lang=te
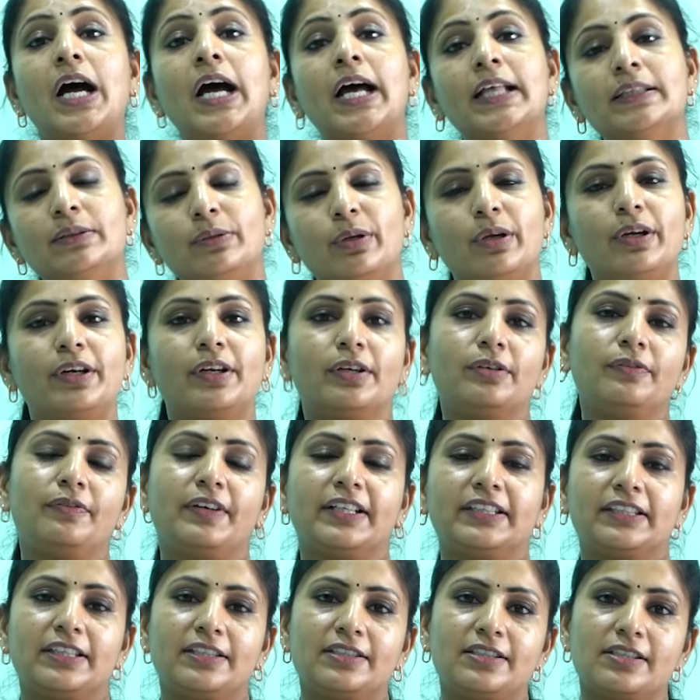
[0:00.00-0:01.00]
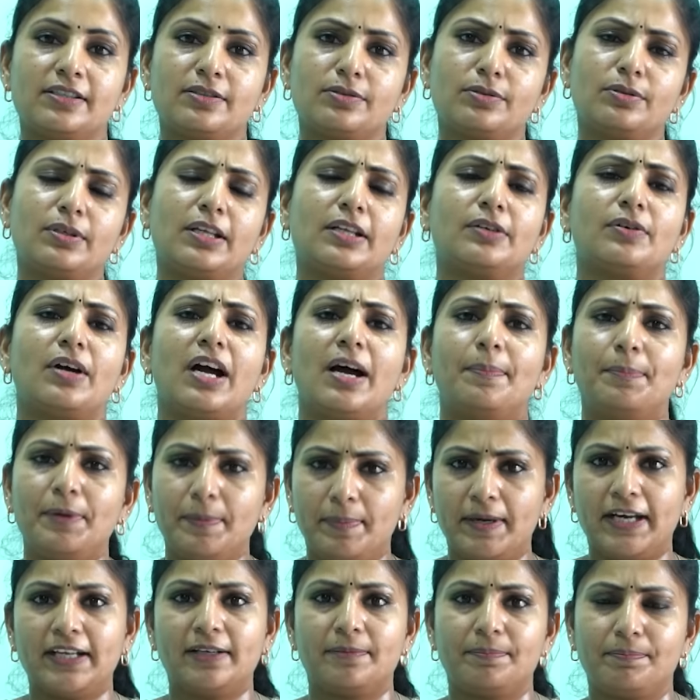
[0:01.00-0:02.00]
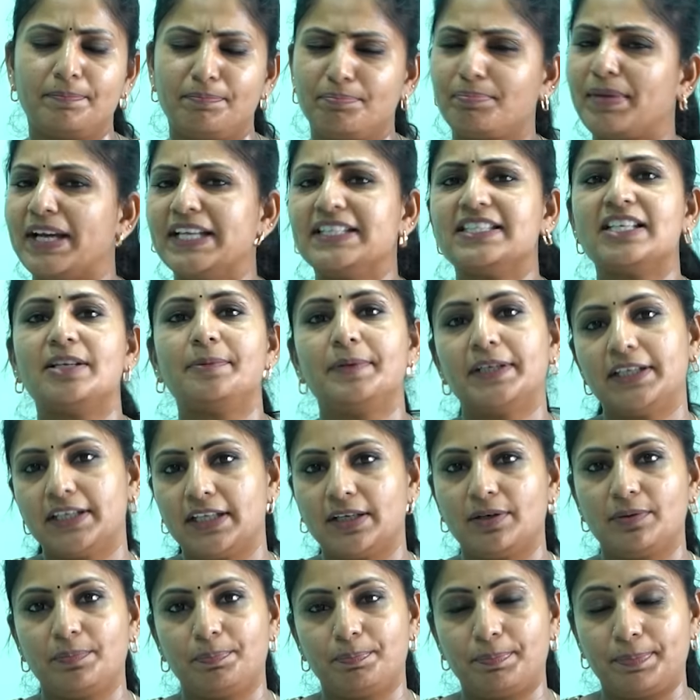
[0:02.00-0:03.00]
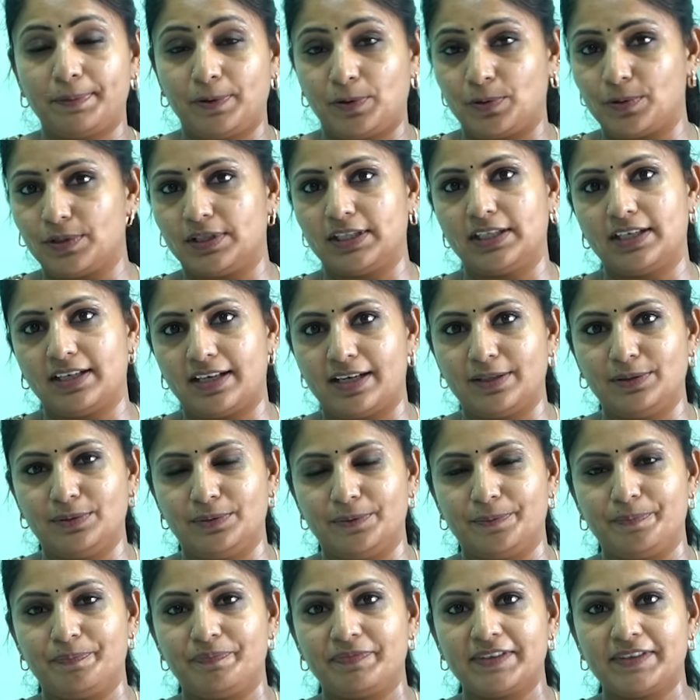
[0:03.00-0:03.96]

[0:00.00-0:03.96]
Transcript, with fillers: ఆందోళనను వ్యక్తం చేస్తున్నారు అభిమానం పైసలు వెంటే కొడితే రాదు